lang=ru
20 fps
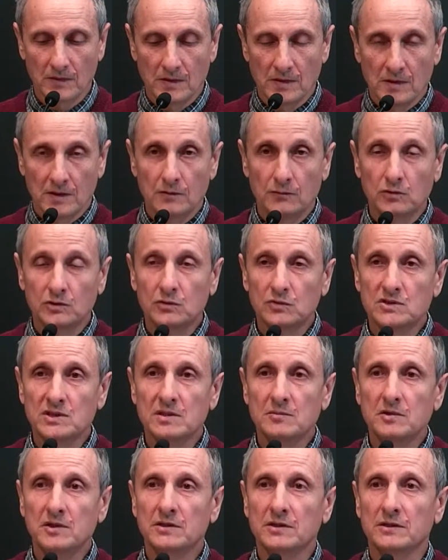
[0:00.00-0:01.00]
И вот, друзья
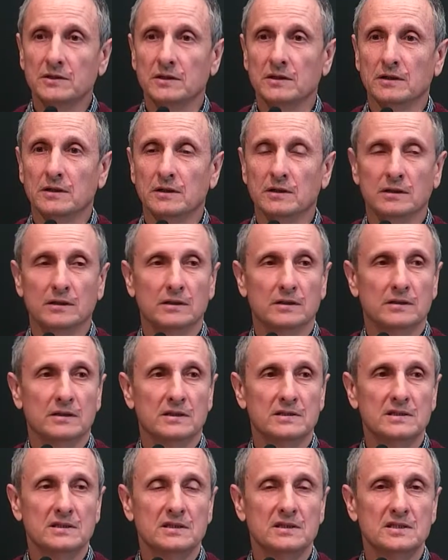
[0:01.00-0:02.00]
мои,
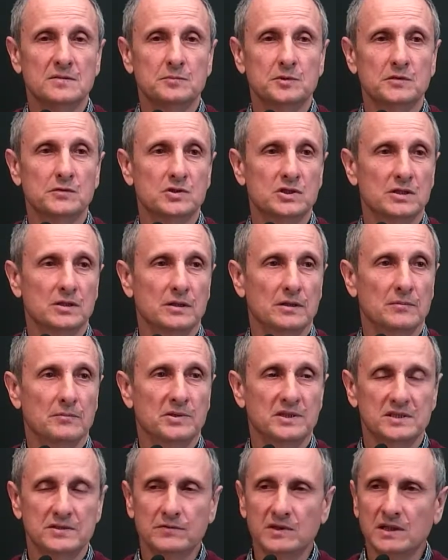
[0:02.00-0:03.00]
казалось бы, уже
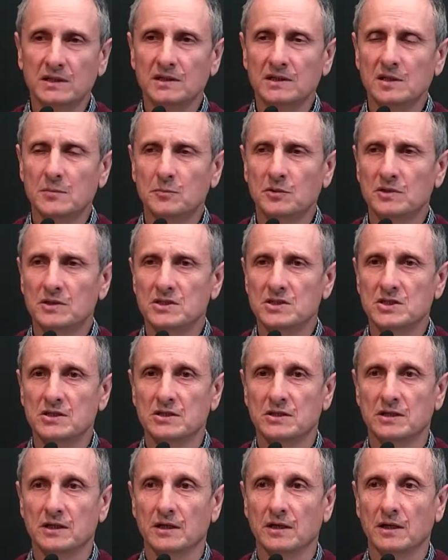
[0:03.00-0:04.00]
безвыходное
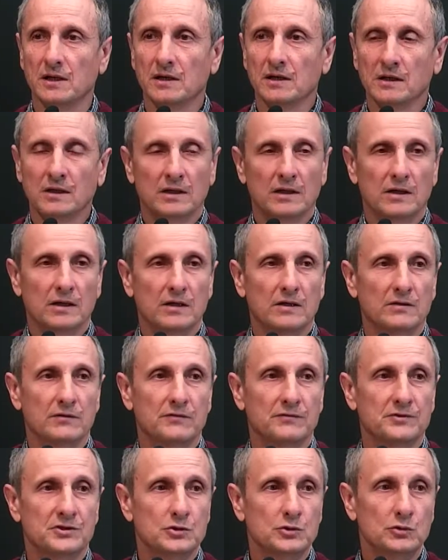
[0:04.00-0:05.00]
положение. Э,
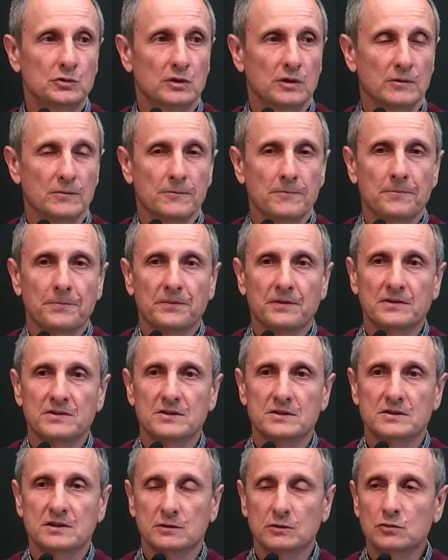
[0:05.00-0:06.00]
Все,
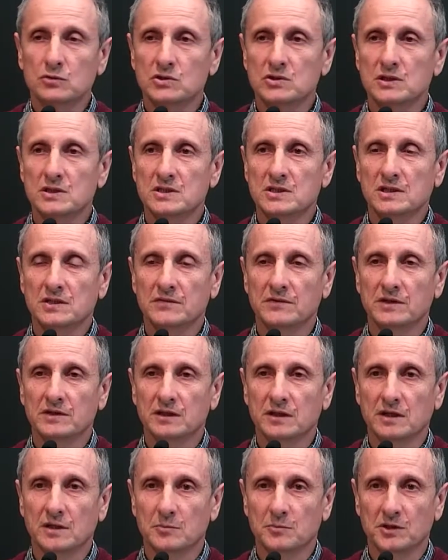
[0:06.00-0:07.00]
значит, нужно
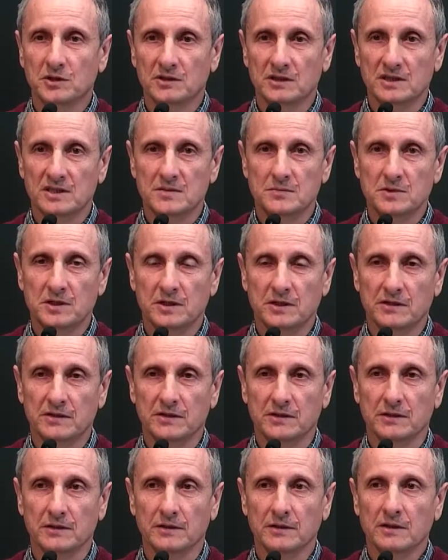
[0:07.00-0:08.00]
человека предать
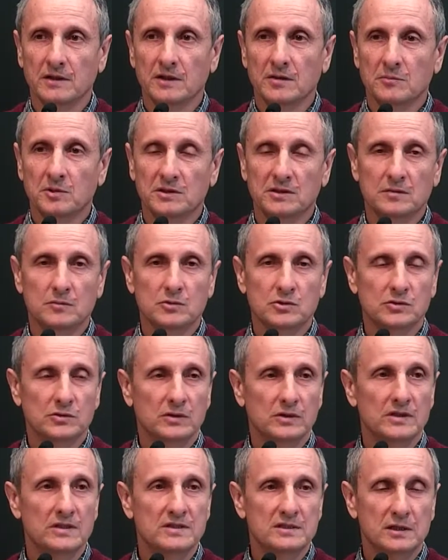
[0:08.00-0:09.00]
смерти, потому что
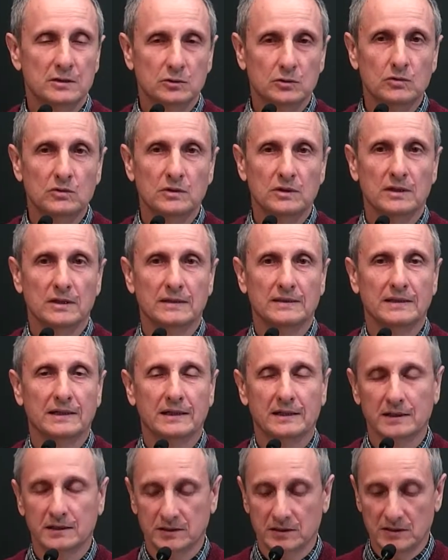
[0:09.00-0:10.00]
и закон на
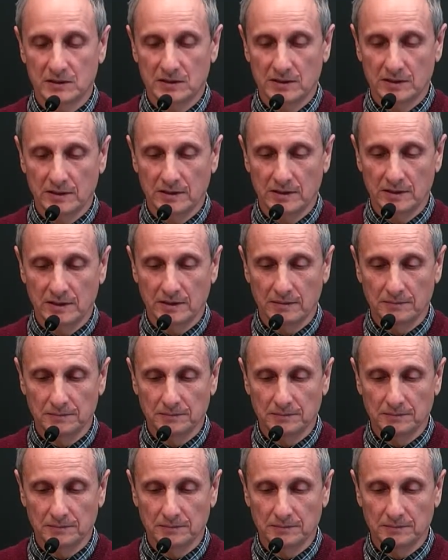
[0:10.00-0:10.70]
этой стороне.